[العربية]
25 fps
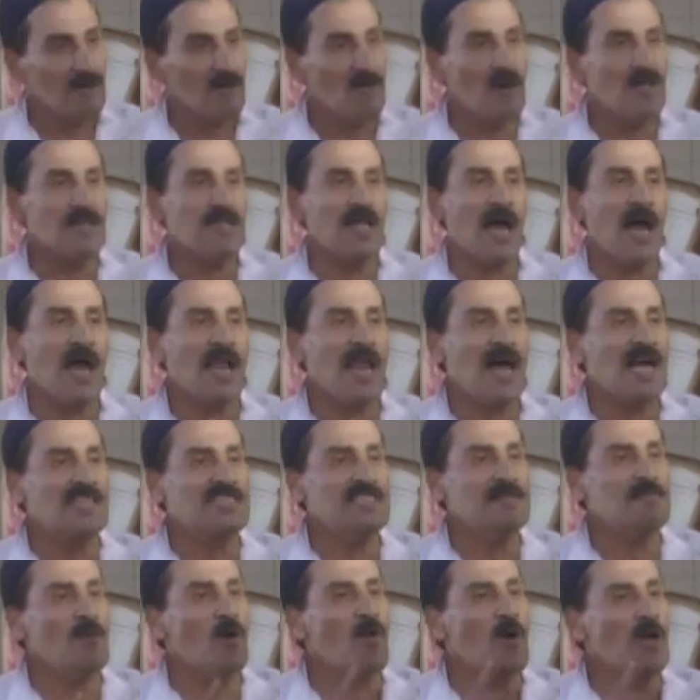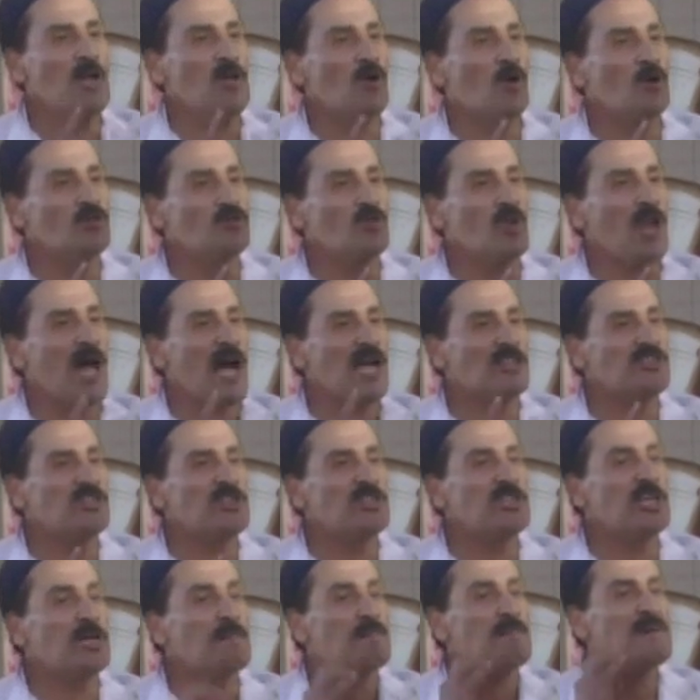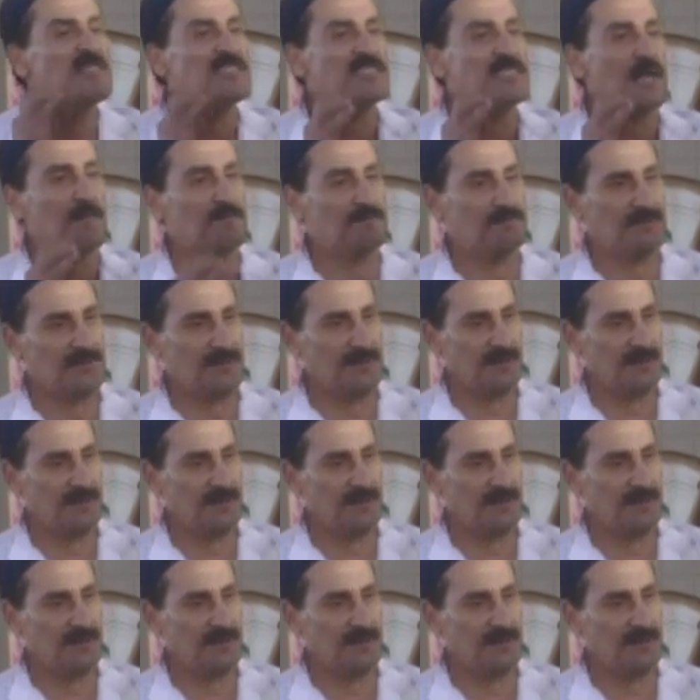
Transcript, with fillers: والله العظيم هو اللي قلته لحضرتك بالظبط